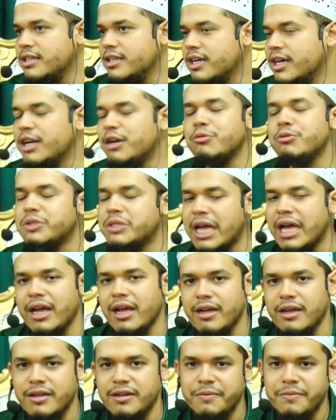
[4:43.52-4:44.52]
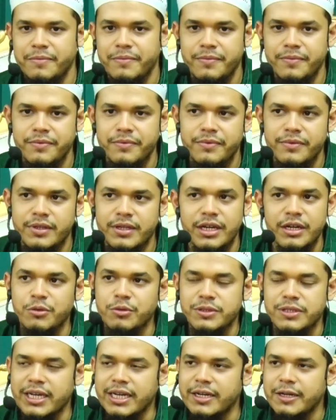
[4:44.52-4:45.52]
Ngerusak.
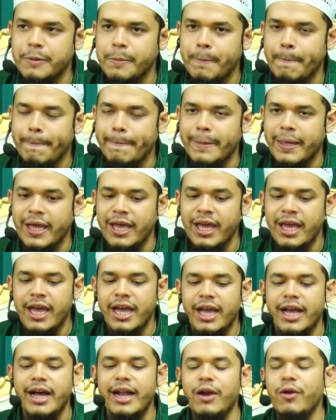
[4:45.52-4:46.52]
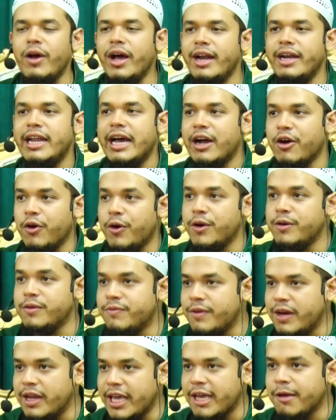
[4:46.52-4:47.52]
Ngerusak ya kalau ada
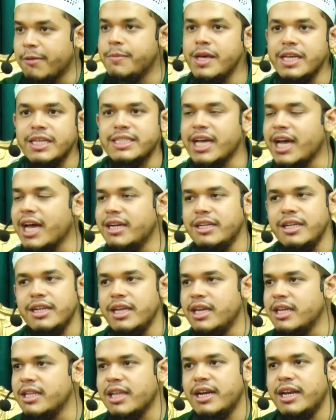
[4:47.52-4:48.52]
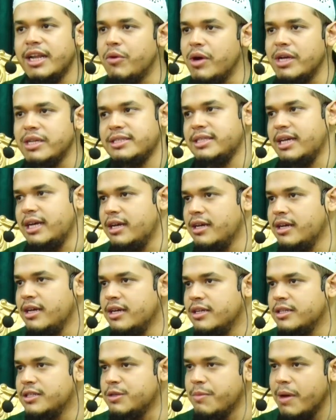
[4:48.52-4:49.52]
konflik biasakan diri kita dewasa
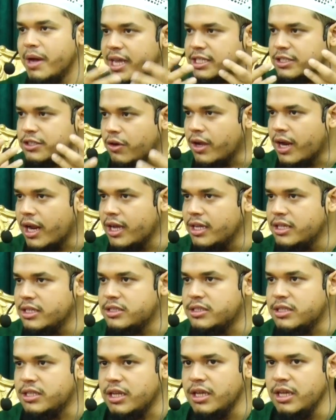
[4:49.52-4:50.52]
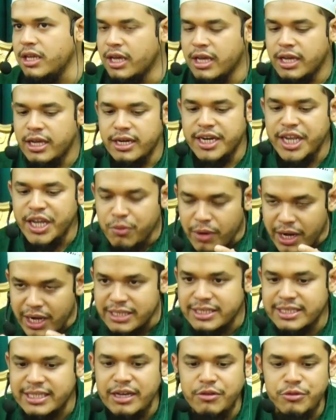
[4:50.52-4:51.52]
sebagai seorang istri
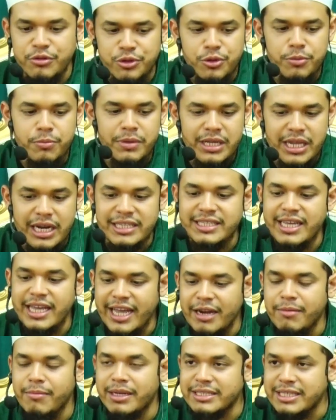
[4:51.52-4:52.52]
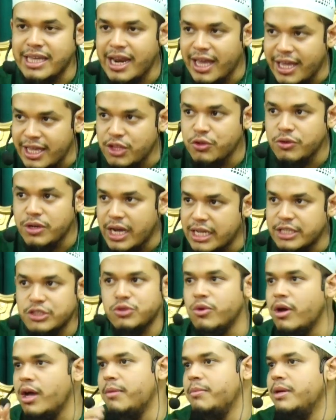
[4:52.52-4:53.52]
dewasa untuk menyelesaikan masalah itu dengan
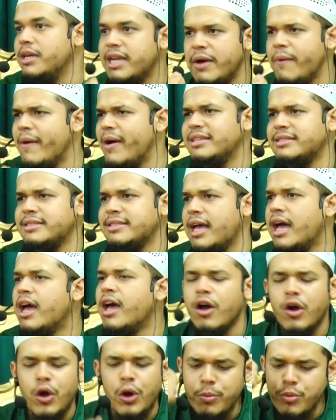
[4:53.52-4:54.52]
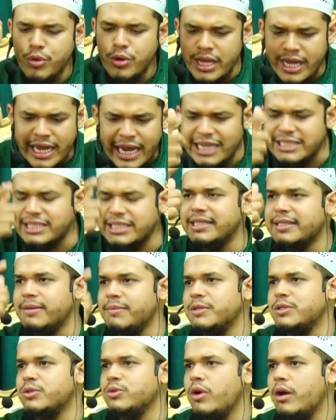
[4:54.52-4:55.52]
suami dewasa komunikasi
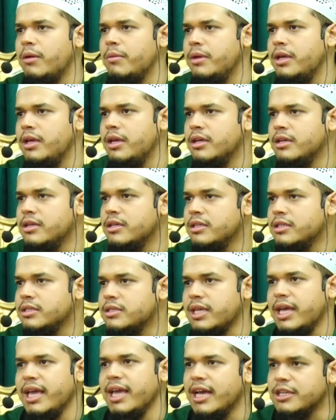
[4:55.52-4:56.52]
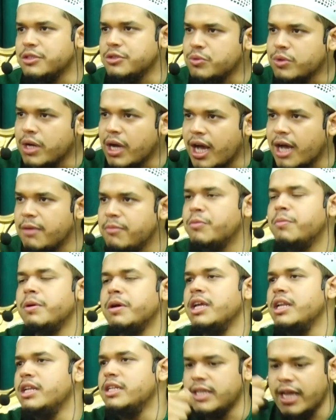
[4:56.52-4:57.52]
sama suami saya nggak suka kamu
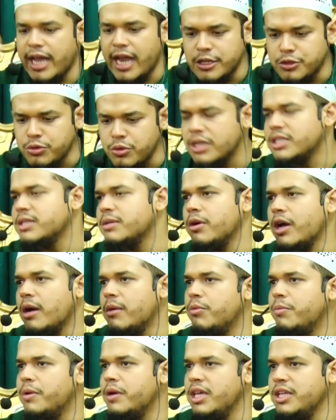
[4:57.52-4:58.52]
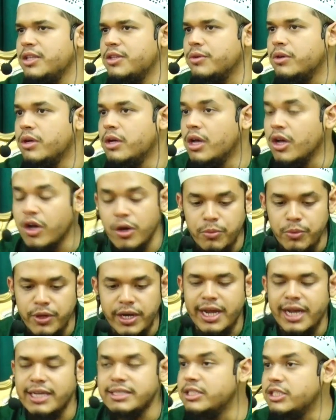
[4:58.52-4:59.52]
begini, saya nggak suka sama kamu begitu.
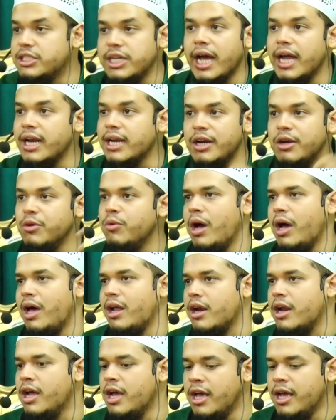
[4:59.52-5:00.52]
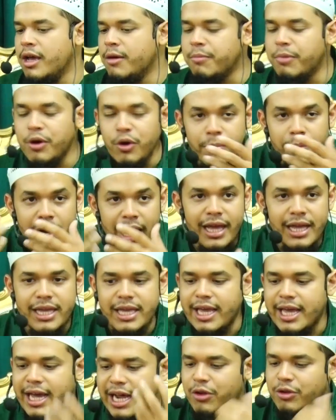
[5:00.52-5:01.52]
Komunikasi, jangan keluar. Belum
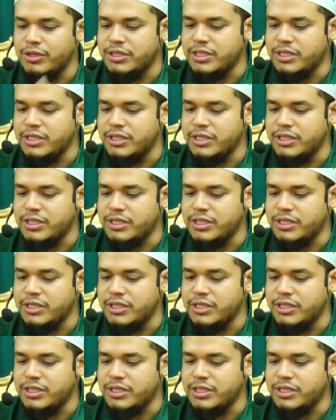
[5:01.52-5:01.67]
lagi kalau